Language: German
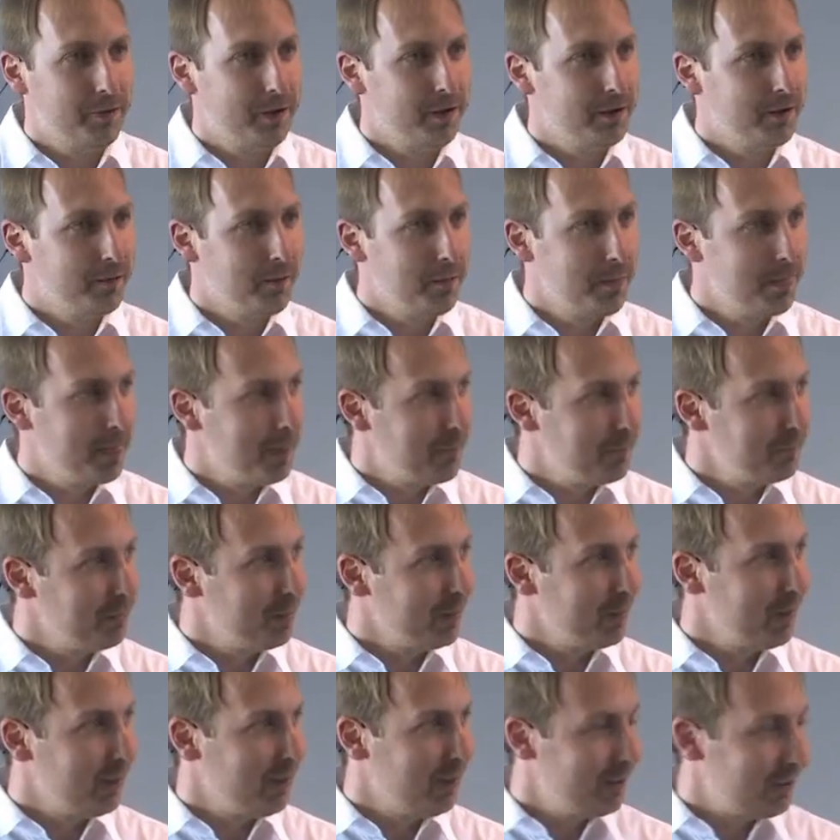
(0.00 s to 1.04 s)
werden.
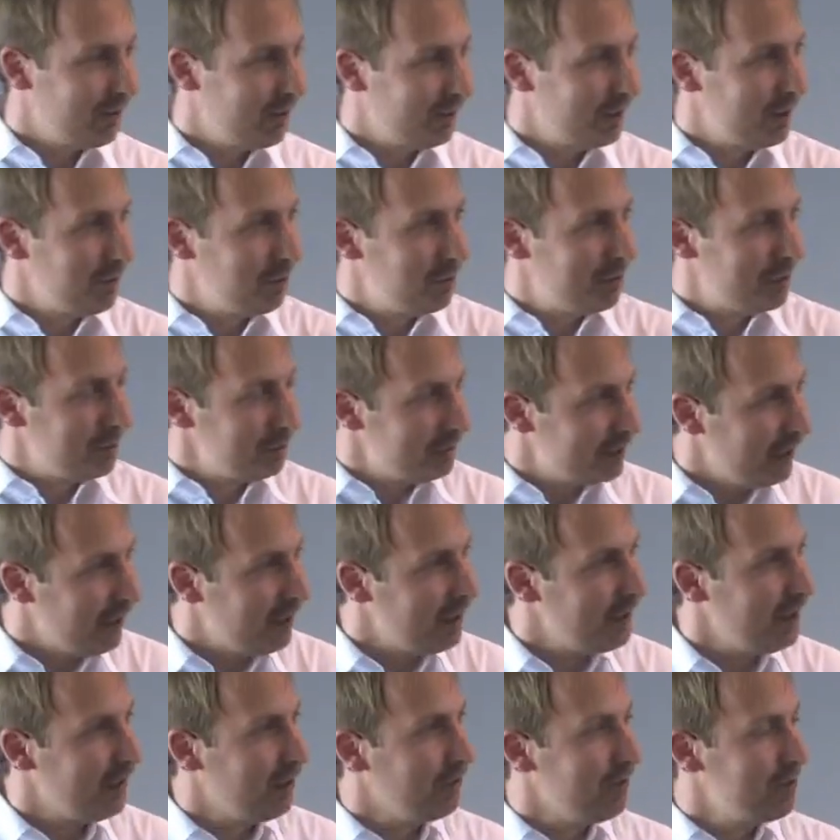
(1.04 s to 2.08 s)
Da gibt es eben
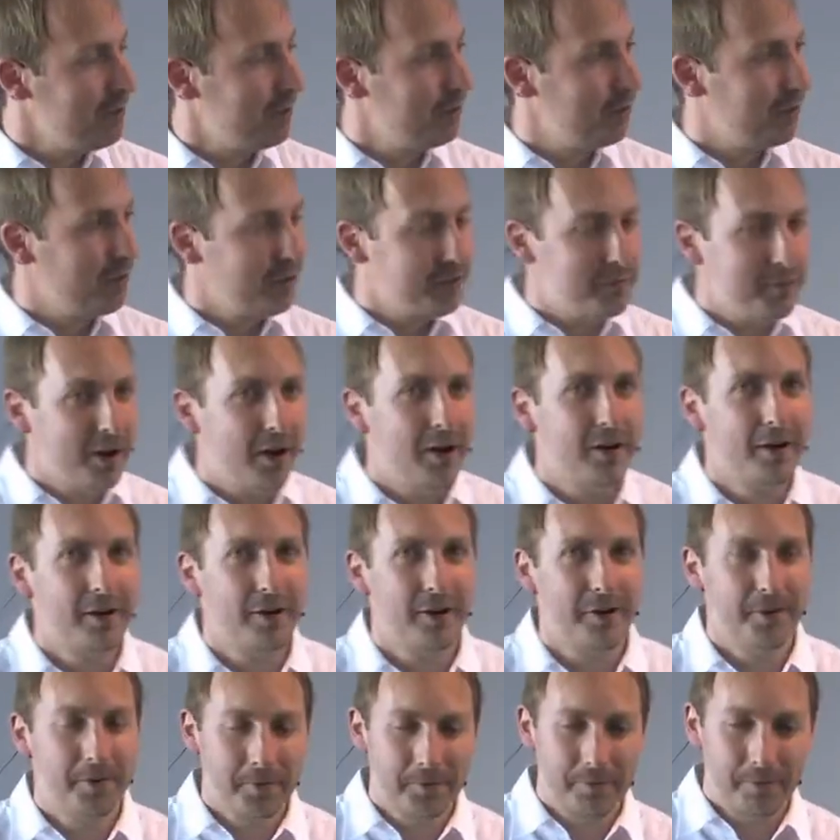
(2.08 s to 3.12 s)
Techniken, wie man sowas machen
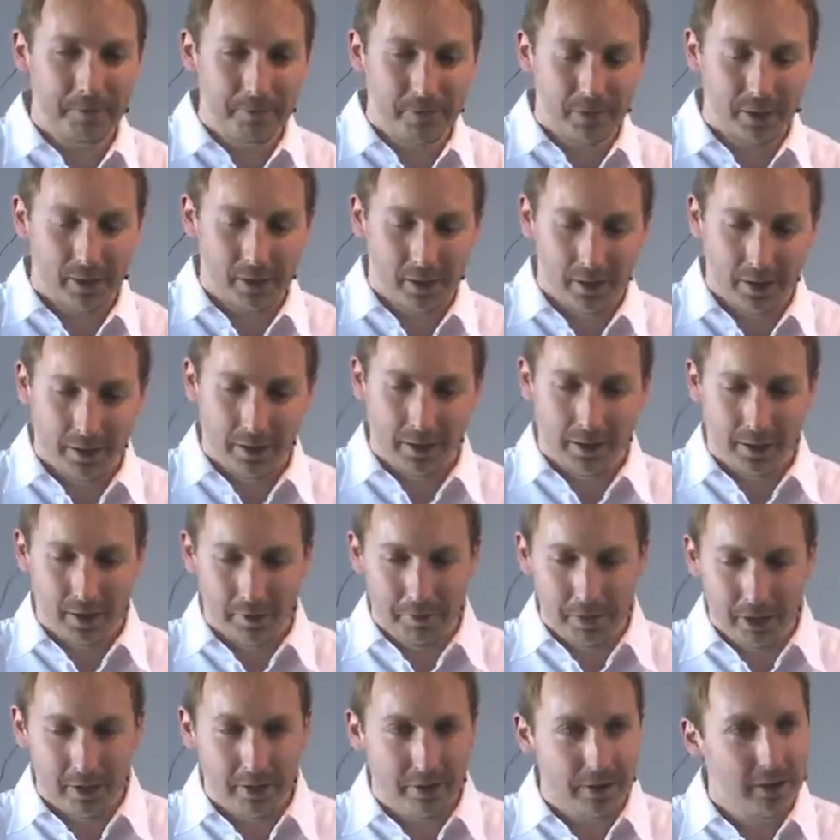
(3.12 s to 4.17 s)
kann. In der
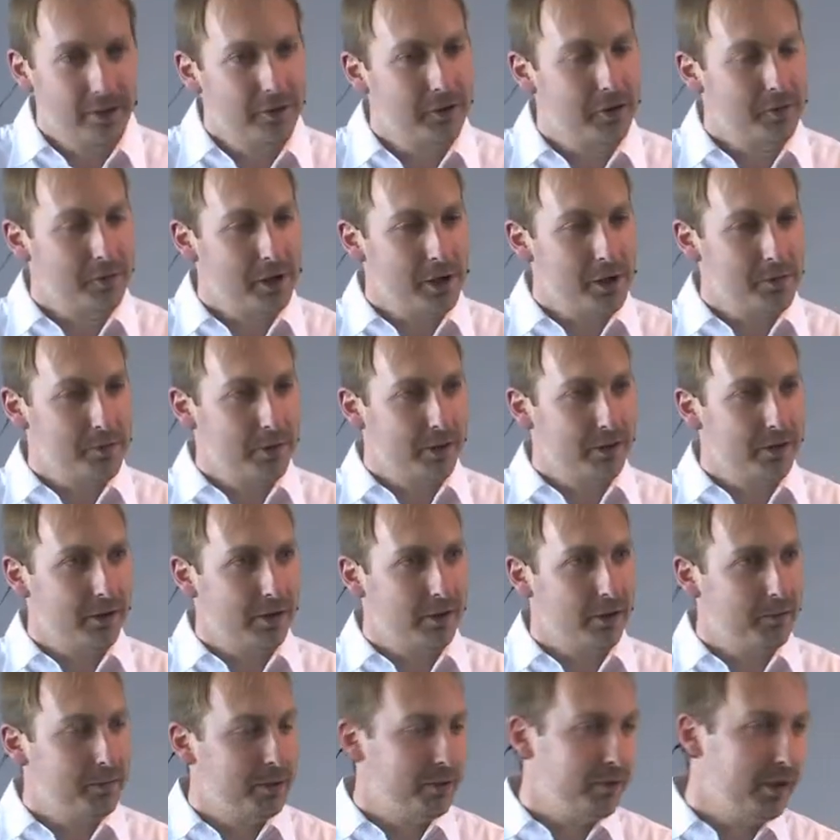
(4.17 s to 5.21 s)
Medizin zum Beispiel ist ein
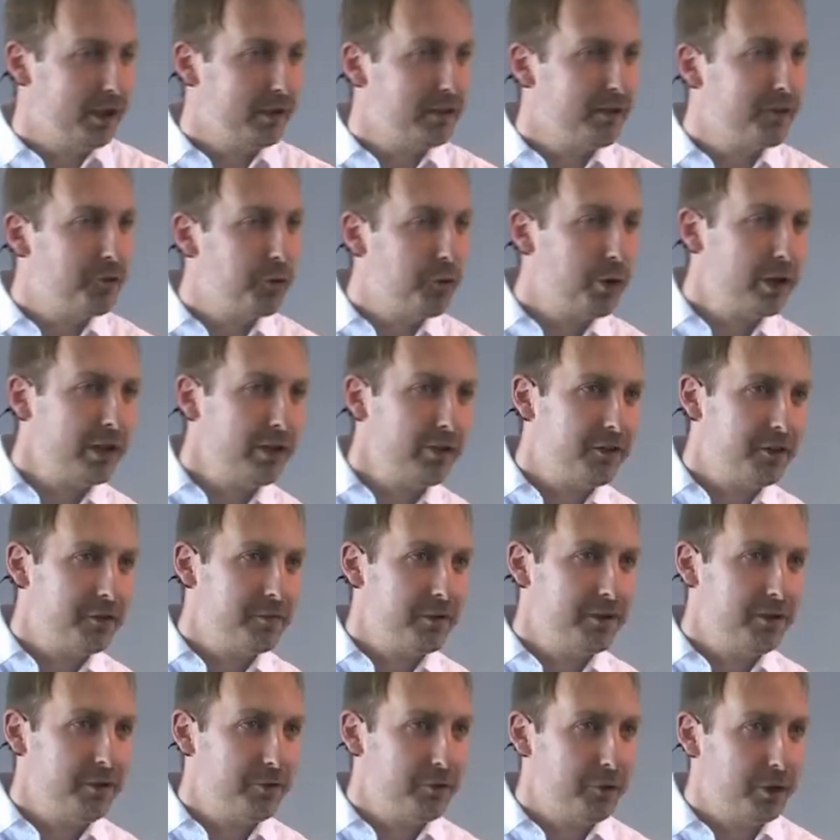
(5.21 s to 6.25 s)
bewährtes Vorgehen, dass man
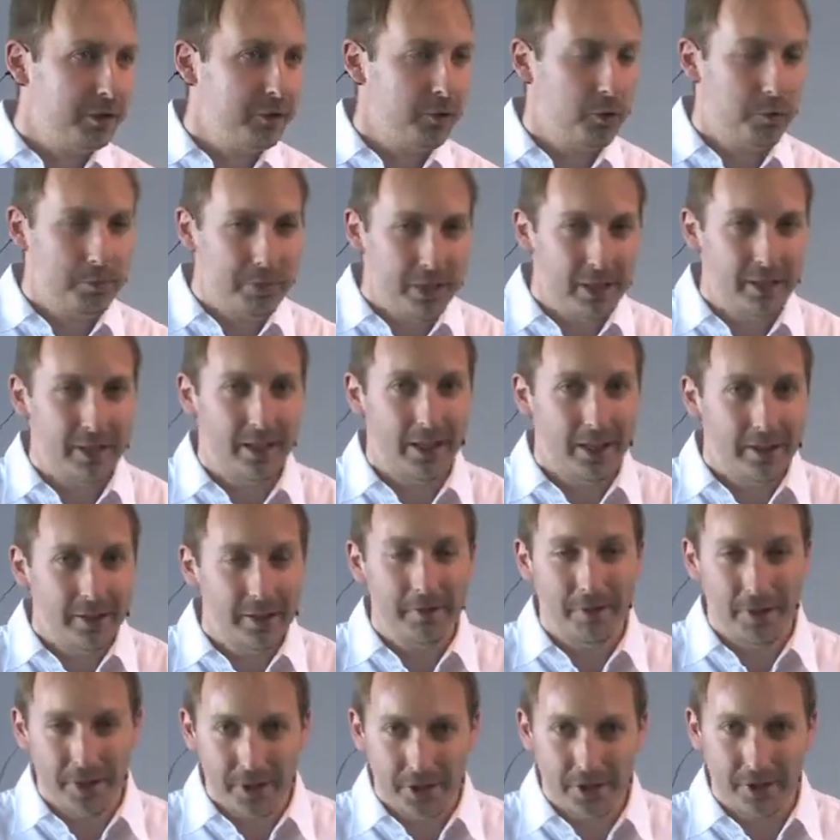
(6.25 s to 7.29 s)
sich vor der OP die Hände
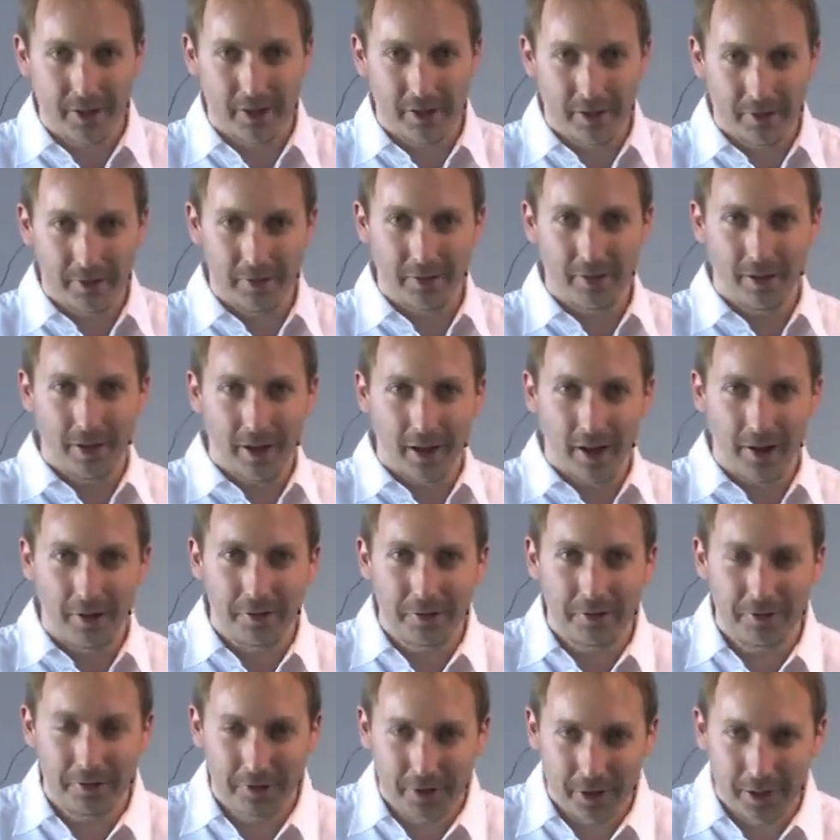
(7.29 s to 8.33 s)
wäscht.
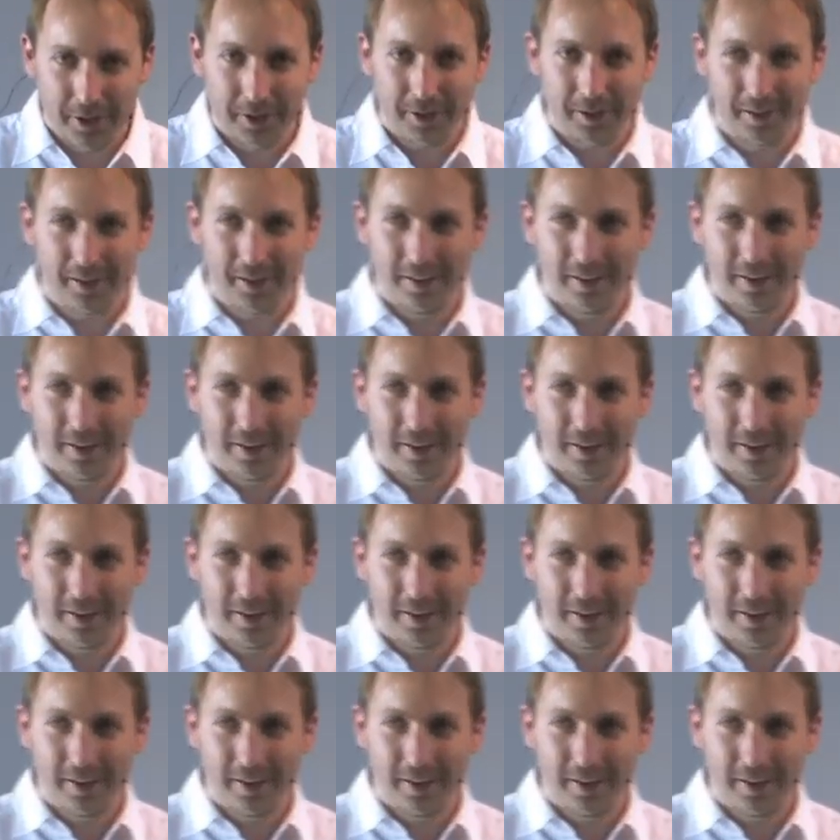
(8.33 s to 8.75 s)
Ausführlich.